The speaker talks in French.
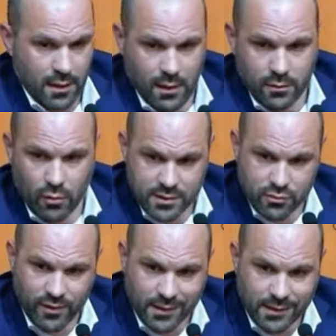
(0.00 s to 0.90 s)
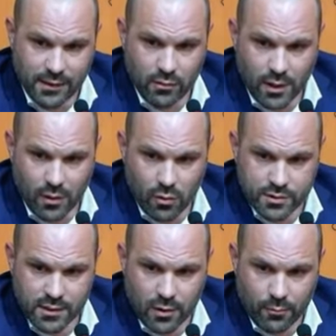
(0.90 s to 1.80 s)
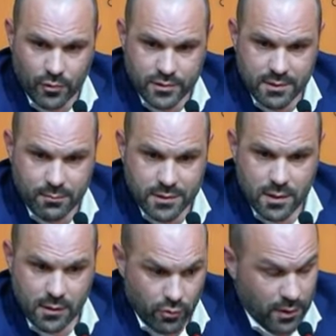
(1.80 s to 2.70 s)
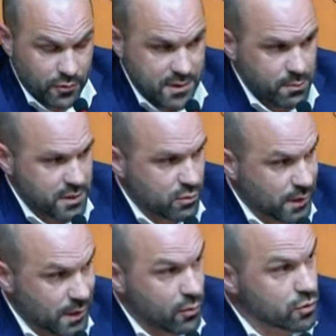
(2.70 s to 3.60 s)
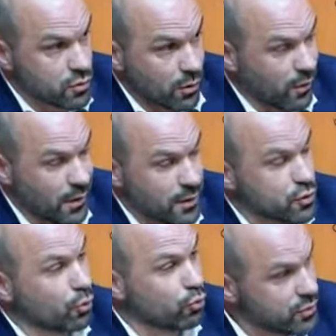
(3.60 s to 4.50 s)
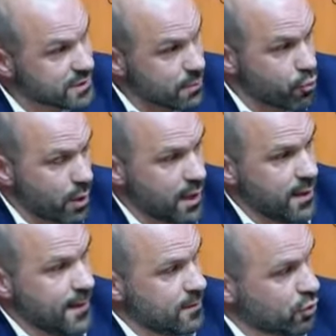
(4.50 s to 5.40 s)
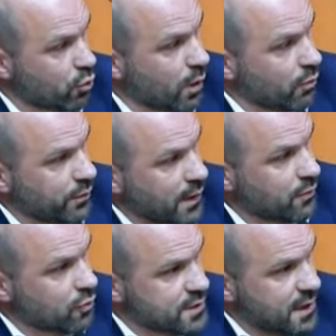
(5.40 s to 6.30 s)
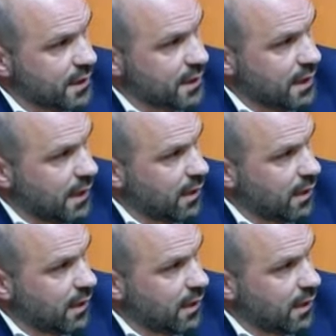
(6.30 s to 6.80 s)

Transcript: de la souveraineté de la Corse et de l'émancipation des Corses. Donc euh, là, sur tous ces points, je crois qu'on a un dossier qui est euh,